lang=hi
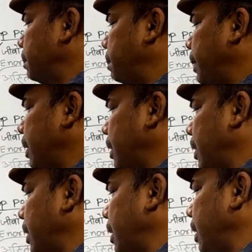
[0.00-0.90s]

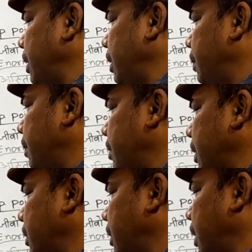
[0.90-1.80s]
प्रजनन के लिए हो
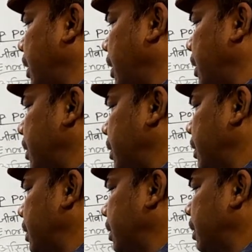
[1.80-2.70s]
सकता है
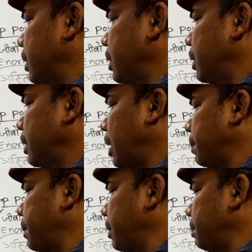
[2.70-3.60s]
या
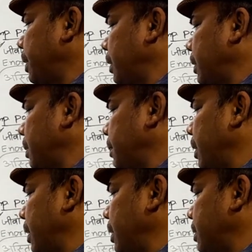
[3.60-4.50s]
फिर
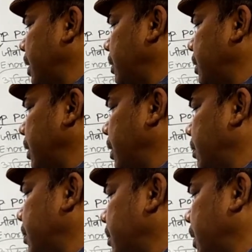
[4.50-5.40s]
वातावरण के साथ
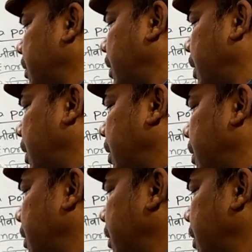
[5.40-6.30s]
संघर्ष हो सकता है
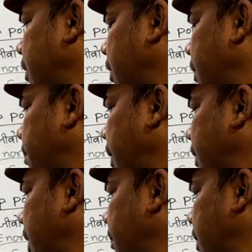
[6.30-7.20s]
कि
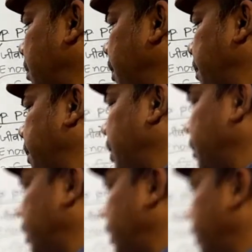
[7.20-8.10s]
वातावरण में
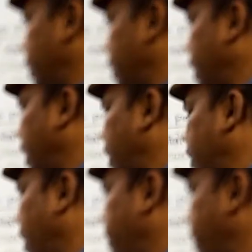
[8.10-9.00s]
परिवर्तन होता है
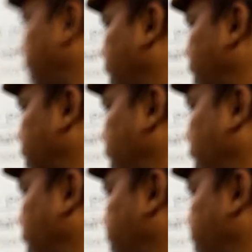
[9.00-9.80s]
तापमान घटता है